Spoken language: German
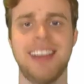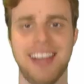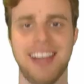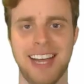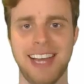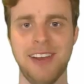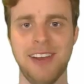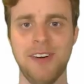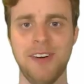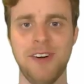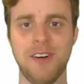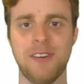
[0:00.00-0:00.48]

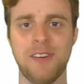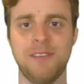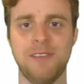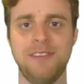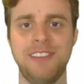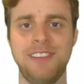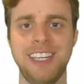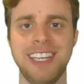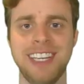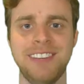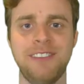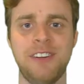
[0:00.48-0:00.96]
Hallo,
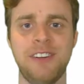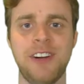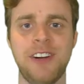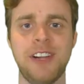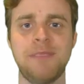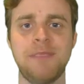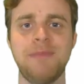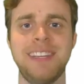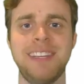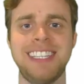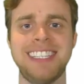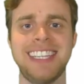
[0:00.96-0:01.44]
wir
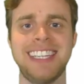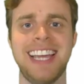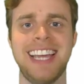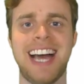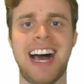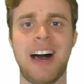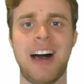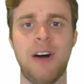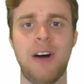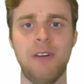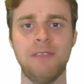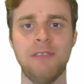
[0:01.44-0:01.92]
wollen mit
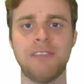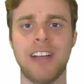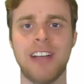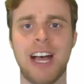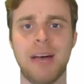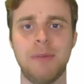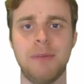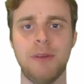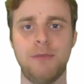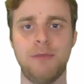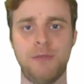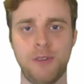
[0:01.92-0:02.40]
der
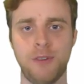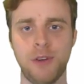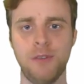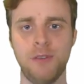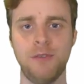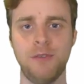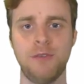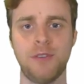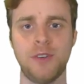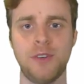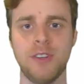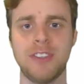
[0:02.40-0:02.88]
Aufgabe
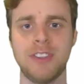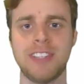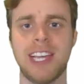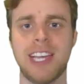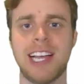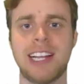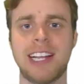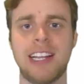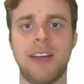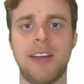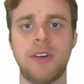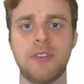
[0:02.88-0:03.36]
5
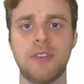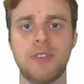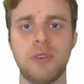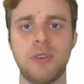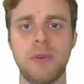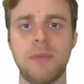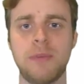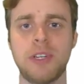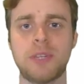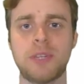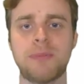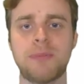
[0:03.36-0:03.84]
unserer
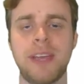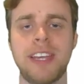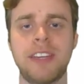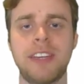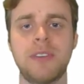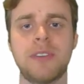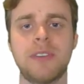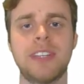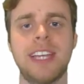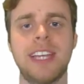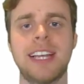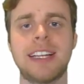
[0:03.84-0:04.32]

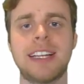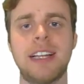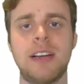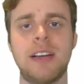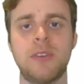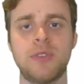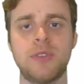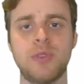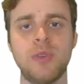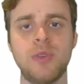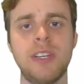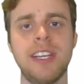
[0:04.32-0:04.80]
Klausurbesprechung der
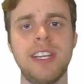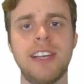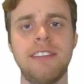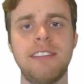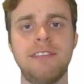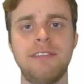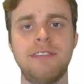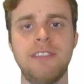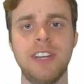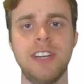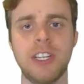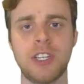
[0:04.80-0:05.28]
Klausur
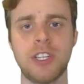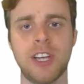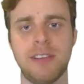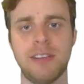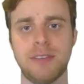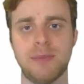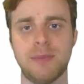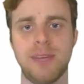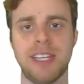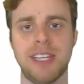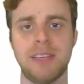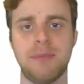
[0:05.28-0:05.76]
der
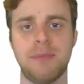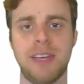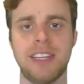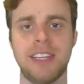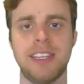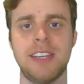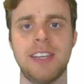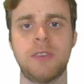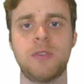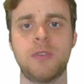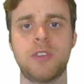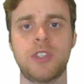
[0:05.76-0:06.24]

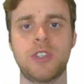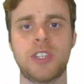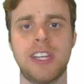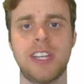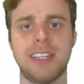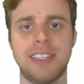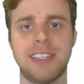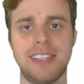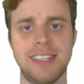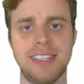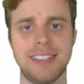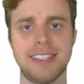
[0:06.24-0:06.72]
Wirtschaftsmathematik und
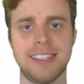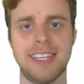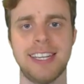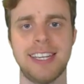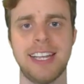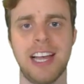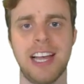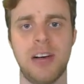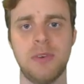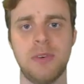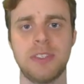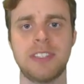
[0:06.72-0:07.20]

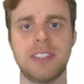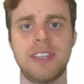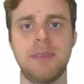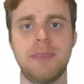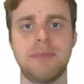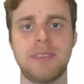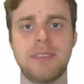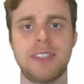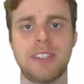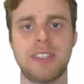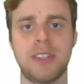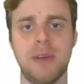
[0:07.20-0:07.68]
Statistik aus
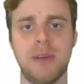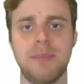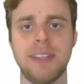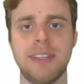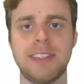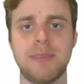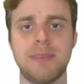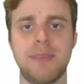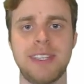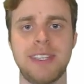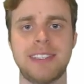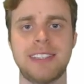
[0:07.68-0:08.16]
dem
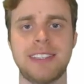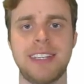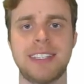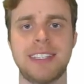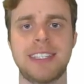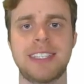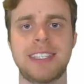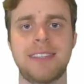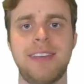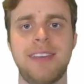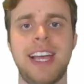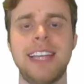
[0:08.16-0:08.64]

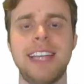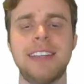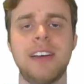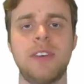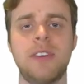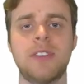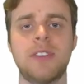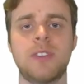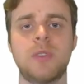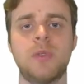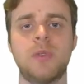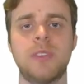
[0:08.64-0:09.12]
Sommersemester
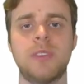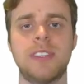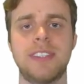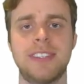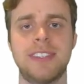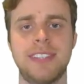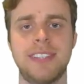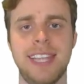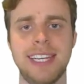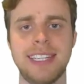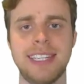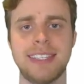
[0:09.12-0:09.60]

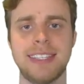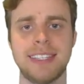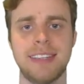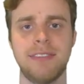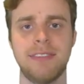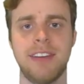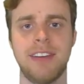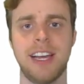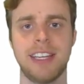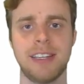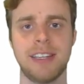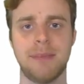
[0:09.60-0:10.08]

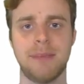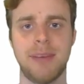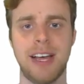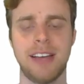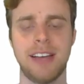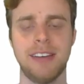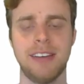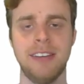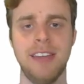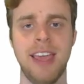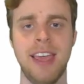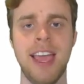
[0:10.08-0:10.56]
2016
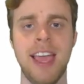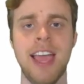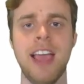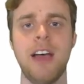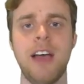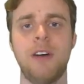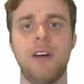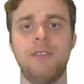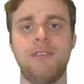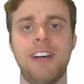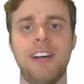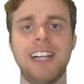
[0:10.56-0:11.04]
weitermachen.
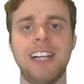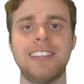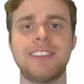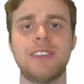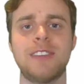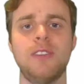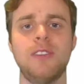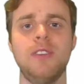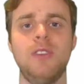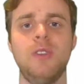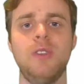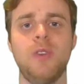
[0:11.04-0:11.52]
Und
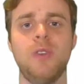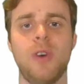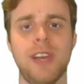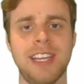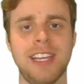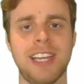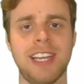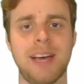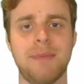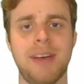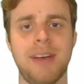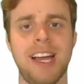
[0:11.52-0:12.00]
falls du
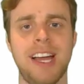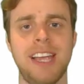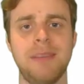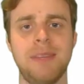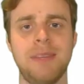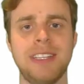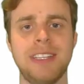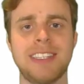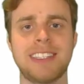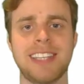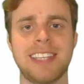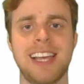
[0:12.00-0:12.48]
neu dabei
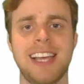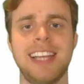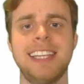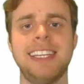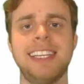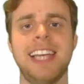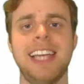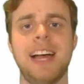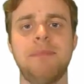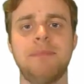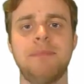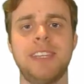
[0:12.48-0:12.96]
bist, ja,
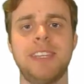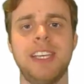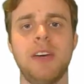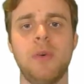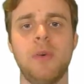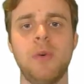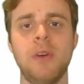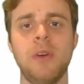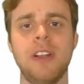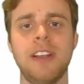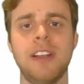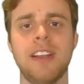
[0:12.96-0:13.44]
ich habe
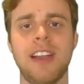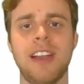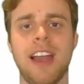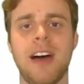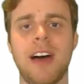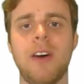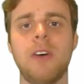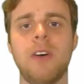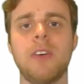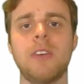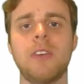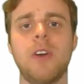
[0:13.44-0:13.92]
dir unten
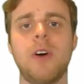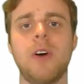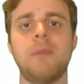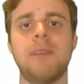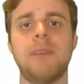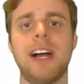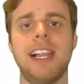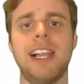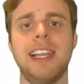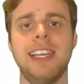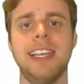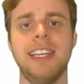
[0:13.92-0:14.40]
auch
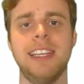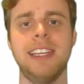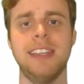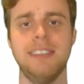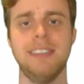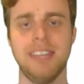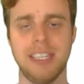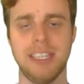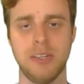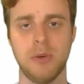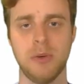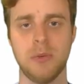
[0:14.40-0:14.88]
nochmal in
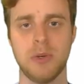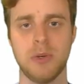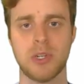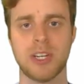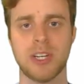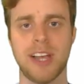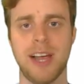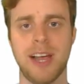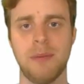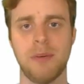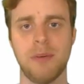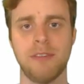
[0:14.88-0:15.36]
die
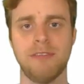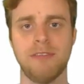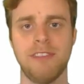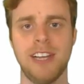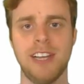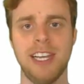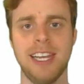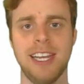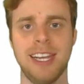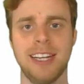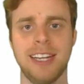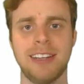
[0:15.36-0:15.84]
Videobeschreibung
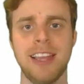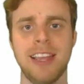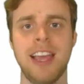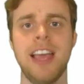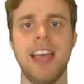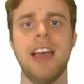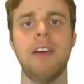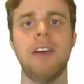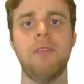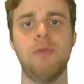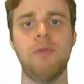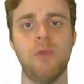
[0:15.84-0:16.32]
verlinkt,
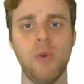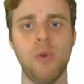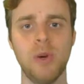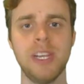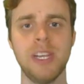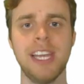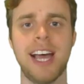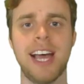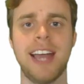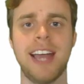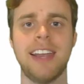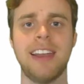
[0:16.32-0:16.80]

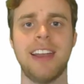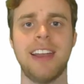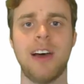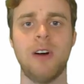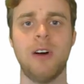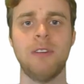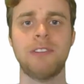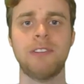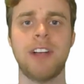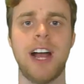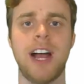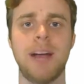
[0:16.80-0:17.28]
wo die anderen
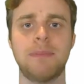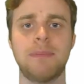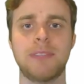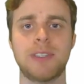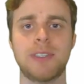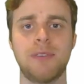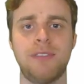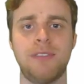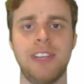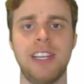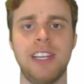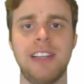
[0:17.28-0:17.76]
Aufgaben
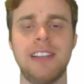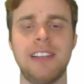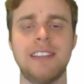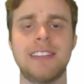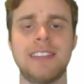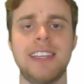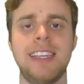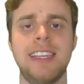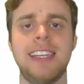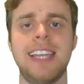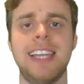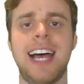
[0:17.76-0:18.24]
zu
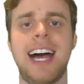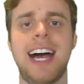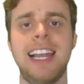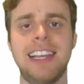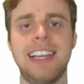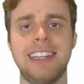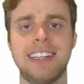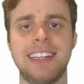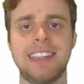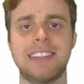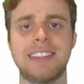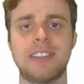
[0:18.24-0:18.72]
finden sind.
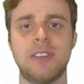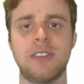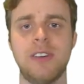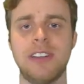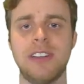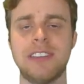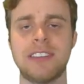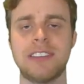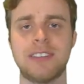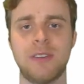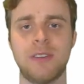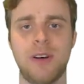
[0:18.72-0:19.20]
Allerdings
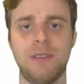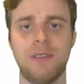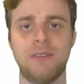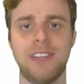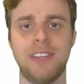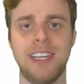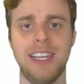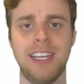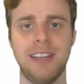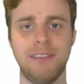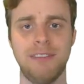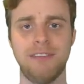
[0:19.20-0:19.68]
solltest du
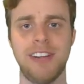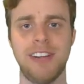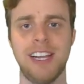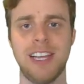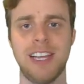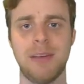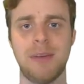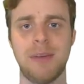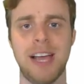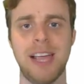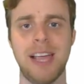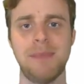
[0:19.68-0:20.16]
auf jeden
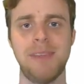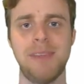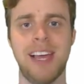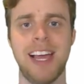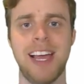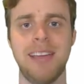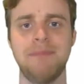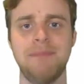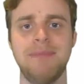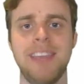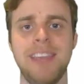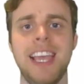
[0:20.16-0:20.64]
Fall dabei
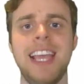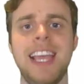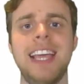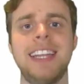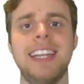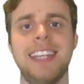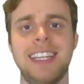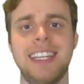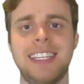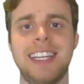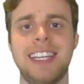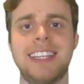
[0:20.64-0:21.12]
bleiben,
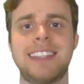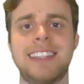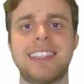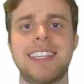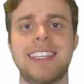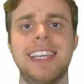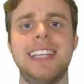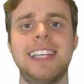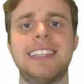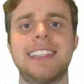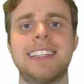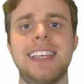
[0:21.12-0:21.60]
denn
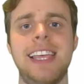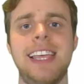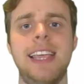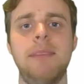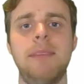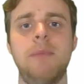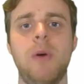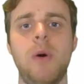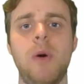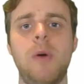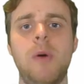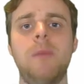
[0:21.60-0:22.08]
jetzt geht es
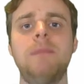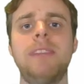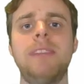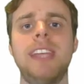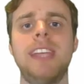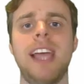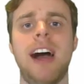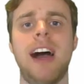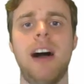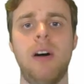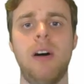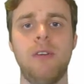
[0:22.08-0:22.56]
eben um
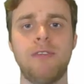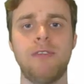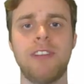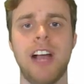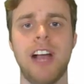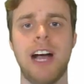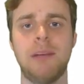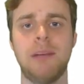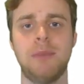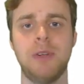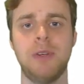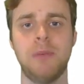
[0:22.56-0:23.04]
die
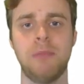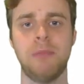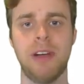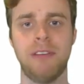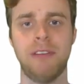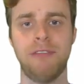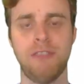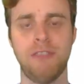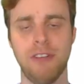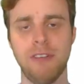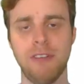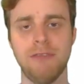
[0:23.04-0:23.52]
Aufgabe
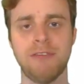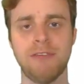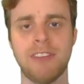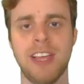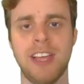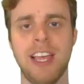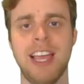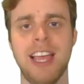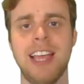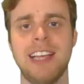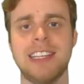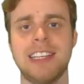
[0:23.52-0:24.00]
Nummer 5
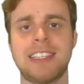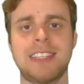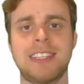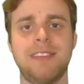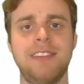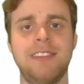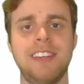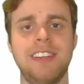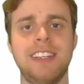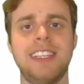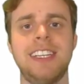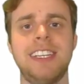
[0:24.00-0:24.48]

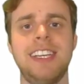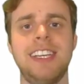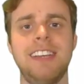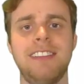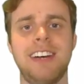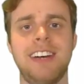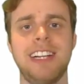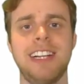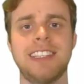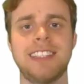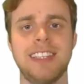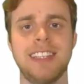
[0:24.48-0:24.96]
es wird
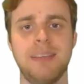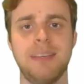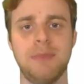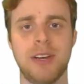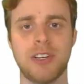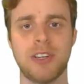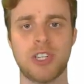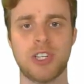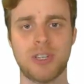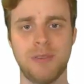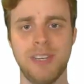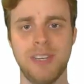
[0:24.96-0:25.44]
jeweils
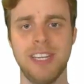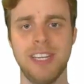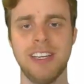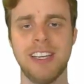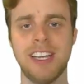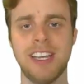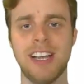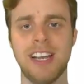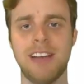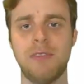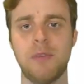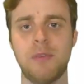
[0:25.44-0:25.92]
immer
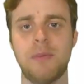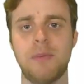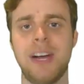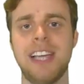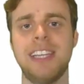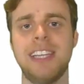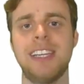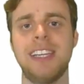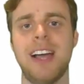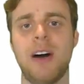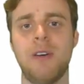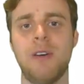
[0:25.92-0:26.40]
schwieriger,
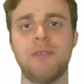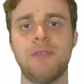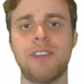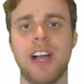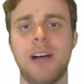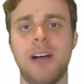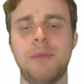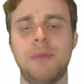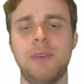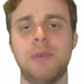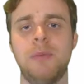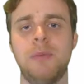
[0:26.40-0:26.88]
wobei die
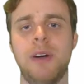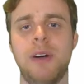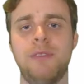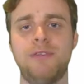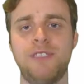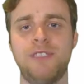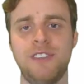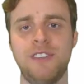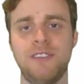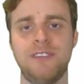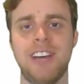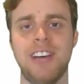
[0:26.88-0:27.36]
Aufgabe Nummer
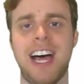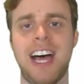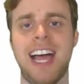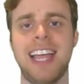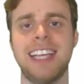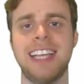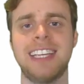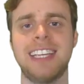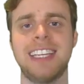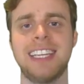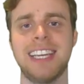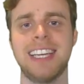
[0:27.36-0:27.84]
5
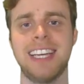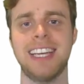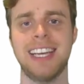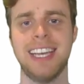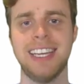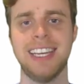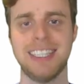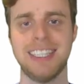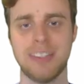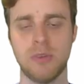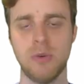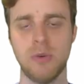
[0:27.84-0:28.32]
eigentlich
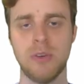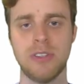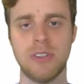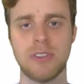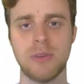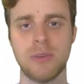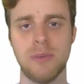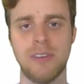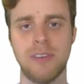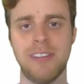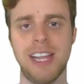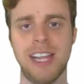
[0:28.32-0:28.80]
recht gut
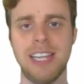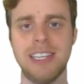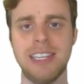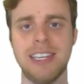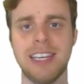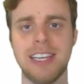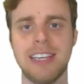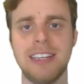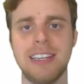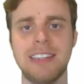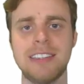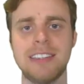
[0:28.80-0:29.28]
zu
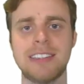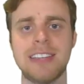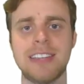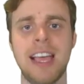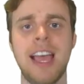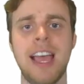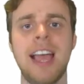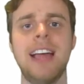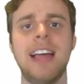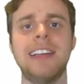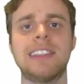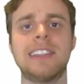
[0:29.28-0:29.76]
bewältigen
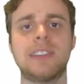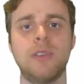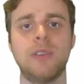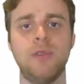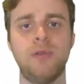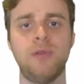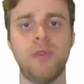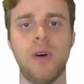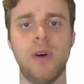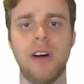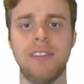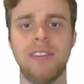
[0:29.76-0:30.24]
ist.
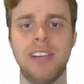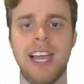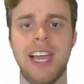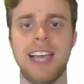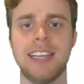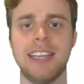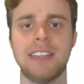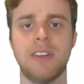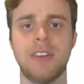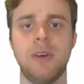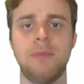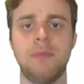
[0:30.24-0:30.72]
Zuvor
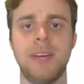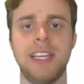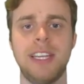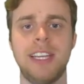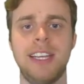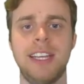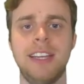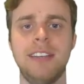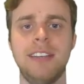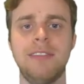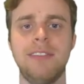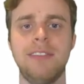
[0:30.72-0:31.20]
vielleicht nochmal
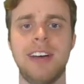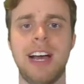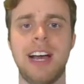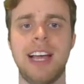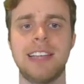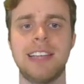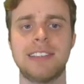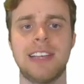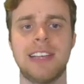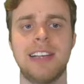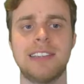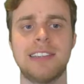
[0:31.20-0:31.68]
die
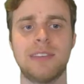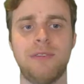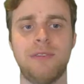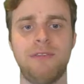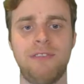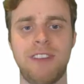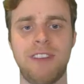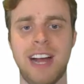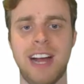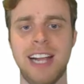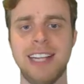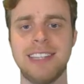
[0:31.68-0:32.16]
Hinweise, also
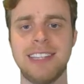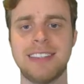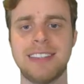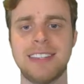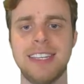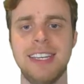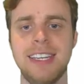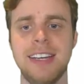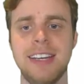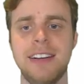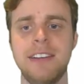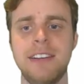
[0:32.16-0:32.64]

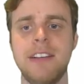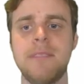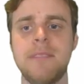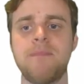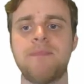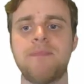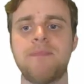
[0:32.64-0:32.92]
falls ihr